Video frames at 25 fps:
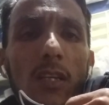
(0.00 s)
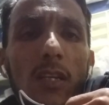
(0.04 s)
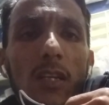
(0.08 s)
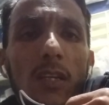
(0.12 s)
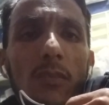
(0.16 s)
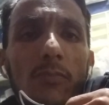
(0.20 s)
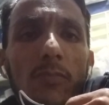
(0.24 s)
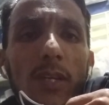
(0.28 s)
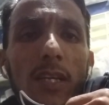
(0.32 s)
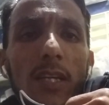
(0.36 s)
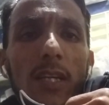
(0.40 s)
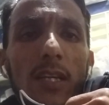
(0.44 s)

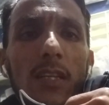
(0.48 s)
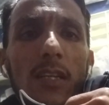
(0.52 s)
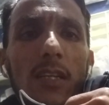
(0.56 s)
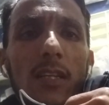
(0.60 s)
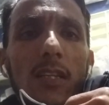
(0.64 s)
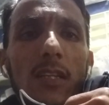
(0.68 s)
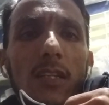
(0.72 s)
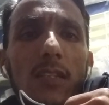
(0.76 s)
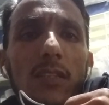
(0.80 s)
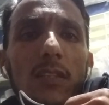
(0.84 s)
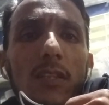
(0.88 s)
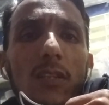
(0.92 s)
एक
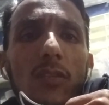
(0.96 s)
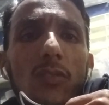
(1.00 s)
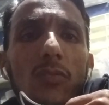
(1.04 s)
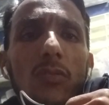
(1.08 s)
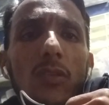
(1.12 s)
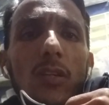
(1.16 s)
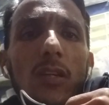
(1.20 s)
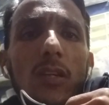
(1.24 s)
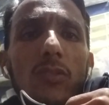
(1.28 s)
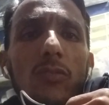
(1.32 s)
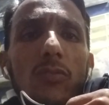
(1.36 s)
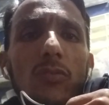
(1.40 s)
मैकेनिक ने इंजन
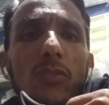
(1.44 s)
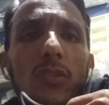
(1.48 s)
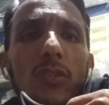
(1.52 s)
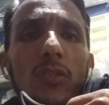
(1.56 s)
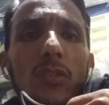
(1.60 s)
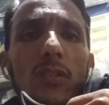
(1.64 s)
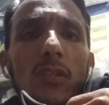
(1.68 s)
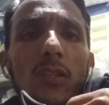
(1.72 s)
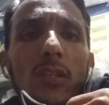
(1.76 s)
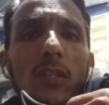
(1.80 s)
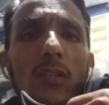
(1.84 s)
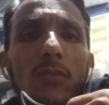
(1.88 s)
खोला तो
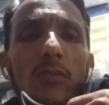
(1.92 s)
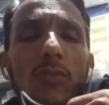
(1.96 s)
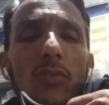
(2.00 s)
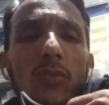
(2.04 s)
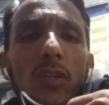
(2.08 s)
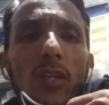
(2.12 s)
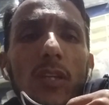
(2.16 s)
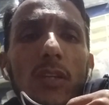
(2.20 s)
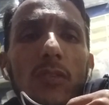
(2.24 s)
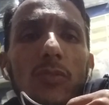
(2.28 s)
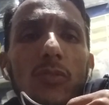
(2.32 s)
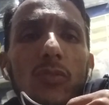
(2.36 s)
इंजन के
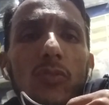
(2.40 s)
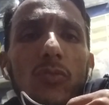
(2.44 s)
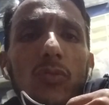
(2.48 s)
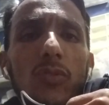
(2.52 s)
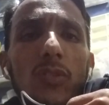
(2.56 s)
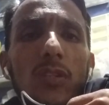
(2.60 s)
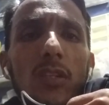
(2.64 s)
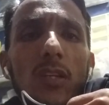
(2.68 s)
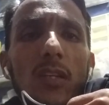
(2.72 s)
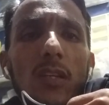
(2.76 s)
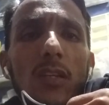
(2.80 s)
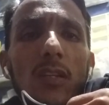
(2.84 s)
जो है शुरू
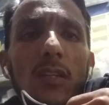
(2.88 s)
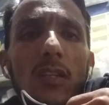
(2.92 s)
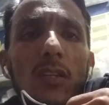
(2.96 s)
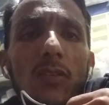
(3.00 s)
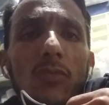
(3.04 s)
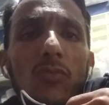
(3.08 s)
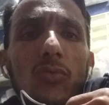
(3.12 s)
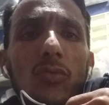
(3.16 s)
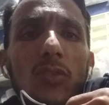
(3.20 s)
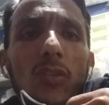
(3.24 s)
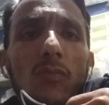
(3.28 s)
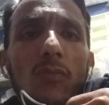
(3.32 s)
से आखिर
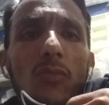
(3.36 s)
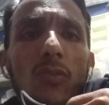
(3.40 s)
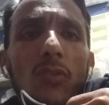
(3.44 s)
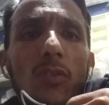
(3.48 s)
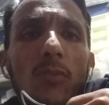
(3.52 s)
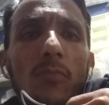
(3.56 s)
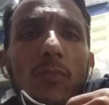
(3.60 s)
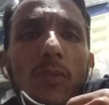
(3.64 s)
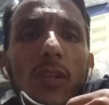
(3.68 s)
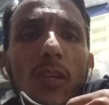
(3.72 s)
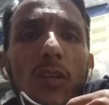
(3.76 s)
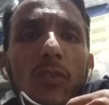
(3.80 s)
तक उसकी
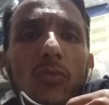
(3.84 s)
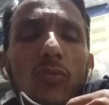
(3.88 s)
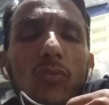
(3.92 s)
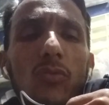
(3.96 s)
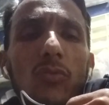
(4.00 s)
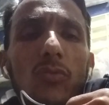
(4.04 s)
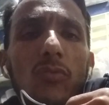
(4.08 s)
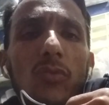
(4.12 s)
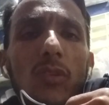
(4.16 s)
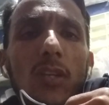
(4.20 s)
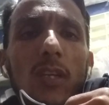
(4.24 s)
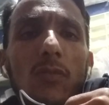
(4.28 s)
वीडियो बनाए
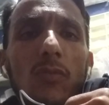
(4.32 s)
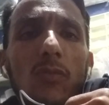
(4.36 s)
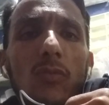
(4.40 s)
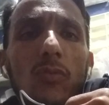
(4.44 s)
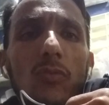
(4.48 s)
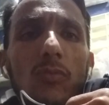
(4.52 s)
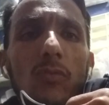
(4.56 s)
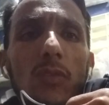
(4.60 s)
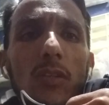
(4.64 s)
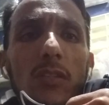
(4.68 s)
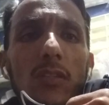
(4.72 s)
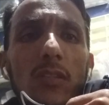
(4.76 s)
उसको जो है
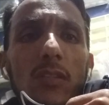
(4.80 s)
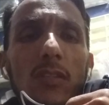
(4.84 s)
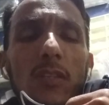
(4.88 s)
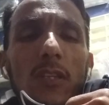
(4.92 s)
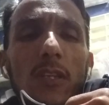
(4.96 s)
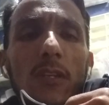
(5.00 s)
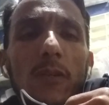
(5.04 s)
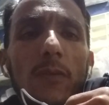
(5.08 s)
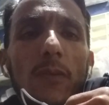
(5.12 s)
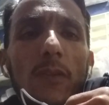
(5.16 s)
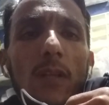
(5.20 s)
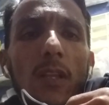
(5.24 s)
वो अच्छे
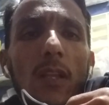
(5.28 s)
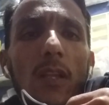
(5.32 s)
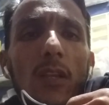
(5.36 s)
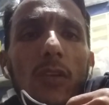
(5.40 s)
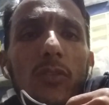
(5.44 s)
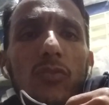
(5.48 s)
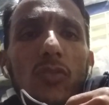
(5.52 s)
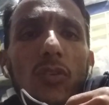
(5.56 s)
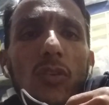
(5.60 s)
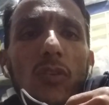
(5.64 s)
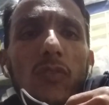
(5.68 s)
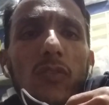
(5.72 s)
से
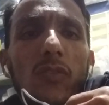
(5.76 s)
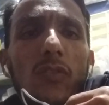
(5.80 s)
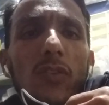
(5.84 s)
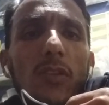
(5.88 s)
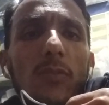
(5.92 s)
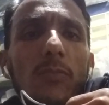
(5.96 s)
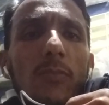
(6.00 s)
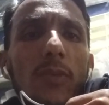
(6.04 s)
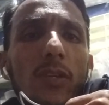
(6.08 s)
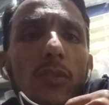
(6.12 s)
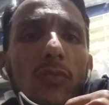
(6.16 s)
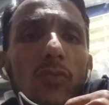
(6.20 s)

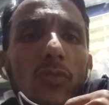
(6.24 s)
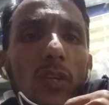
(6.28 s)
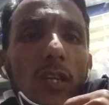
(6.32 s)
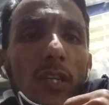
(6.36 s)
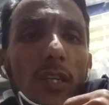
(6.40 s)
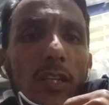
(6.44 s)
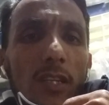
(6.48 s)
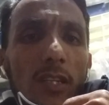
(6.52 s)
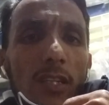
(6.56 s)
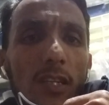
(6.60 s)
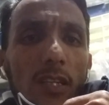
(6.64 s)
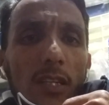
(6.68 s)
सॉफ्टवेयर में उसको
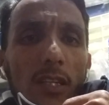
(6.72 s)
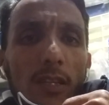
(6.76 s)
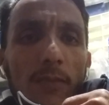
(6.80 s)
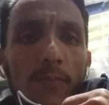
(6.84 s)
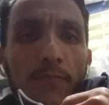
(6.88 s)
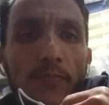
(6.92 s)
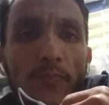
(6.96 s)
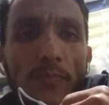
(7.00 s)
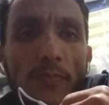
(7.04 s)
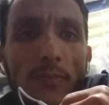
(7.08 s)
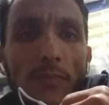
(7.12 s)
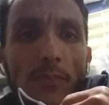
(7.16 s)
एडिट करें
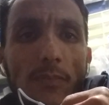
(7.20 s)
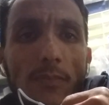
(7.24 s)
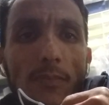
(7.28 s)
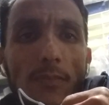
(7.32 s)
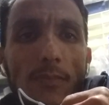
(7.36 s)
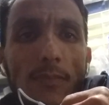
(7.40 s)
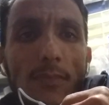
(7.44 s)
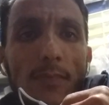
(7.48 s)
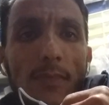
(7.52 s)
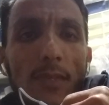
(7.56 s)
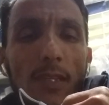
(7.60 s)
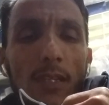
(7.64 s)

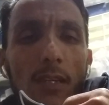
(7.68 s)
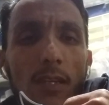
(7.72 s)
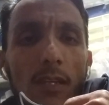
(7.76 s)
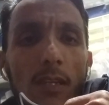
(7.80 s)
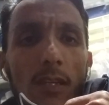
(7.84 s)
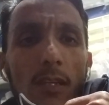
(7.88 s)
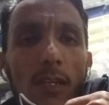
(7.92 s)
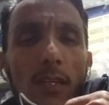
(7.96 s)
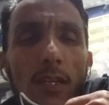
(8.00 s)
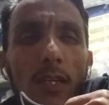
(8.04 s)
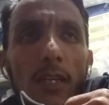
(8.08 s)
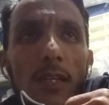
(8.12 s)

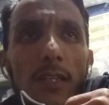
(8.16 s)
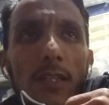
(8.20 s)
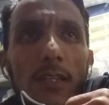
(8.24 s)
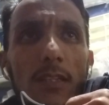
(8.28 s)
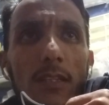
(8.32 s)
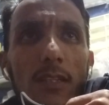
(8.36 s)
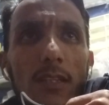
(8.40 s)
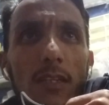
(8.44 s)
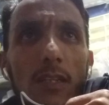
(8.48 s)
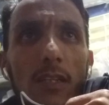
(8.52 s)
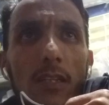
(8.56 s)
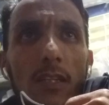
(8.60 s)

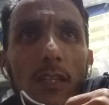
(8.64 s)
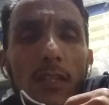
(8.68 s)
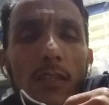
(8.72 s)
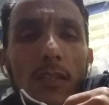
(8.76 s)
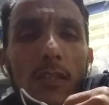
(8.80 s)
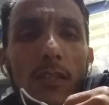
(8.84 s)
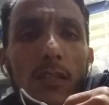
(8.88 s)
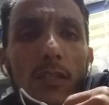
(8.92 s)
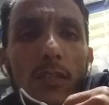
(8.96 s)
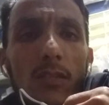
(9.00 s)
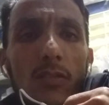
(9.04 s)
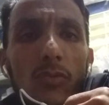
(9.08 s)
एडिट करके
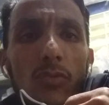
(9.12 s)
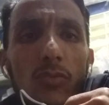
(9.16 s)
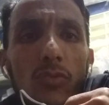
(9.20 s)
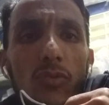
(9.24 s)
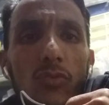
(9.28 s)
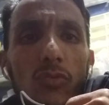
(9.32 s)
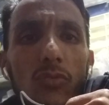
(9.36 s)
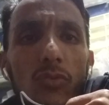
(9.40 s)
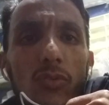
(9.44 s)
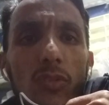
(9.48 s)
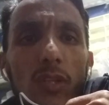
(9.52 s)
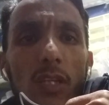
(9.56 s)
तो
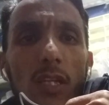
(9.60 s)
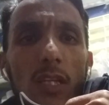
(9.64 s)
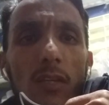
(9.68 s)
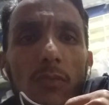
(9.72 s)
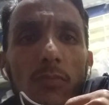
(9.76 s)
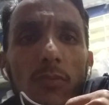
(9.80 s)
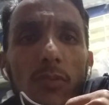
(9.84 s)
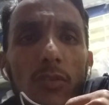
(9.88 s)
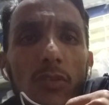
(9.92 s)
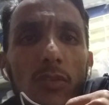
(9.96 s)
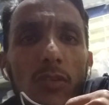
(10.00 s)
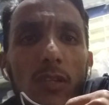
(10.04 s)
उसको जो है
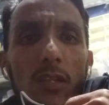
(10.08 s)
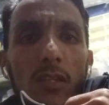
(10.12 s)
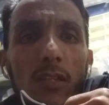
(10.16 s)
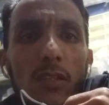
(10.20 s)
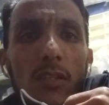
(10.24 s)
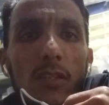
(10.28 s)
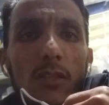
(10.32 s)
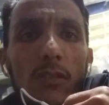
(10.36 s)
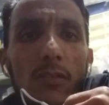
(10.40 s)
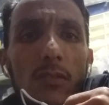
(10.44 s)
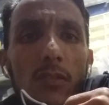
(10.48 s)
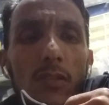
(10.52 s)
अपलोड कर
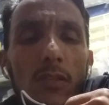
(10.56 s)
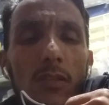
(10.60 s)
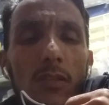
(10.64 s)
दें